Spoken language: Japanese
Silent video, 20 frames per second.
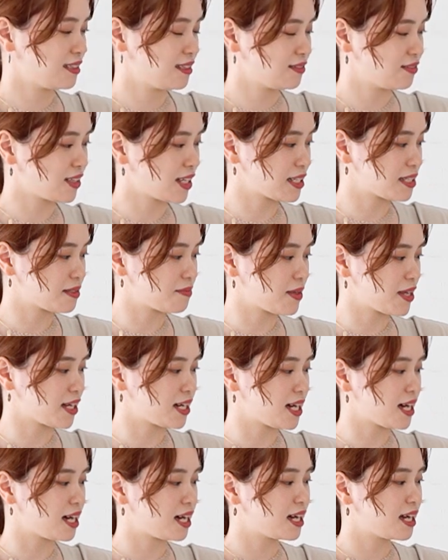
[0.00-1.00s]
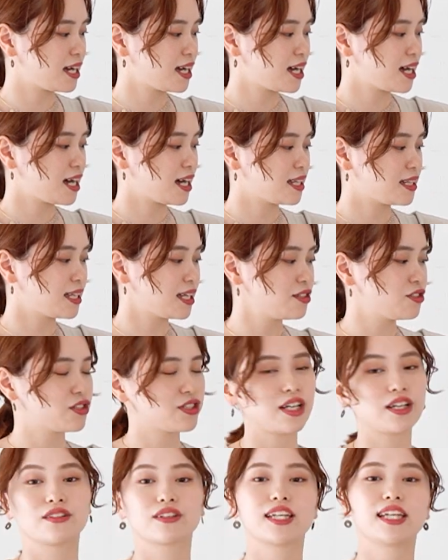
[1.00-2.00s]
ふたつめが
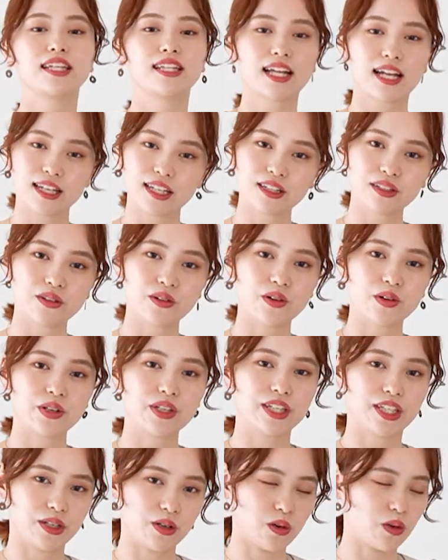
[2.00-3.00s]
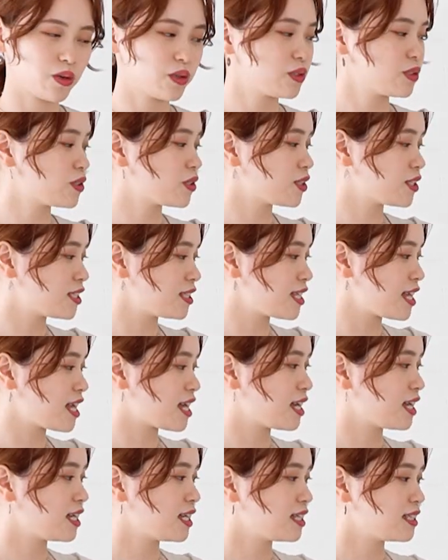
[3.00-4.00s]
ナチュラル生成の色、そし
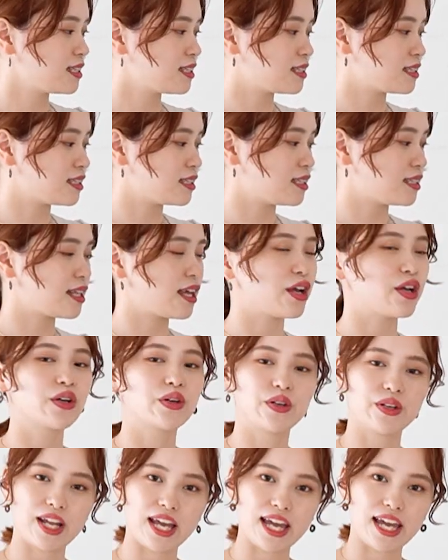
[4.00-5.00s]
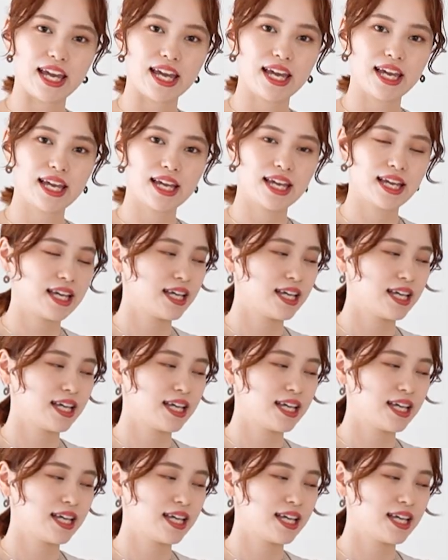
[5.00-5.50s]
て続いてグレー、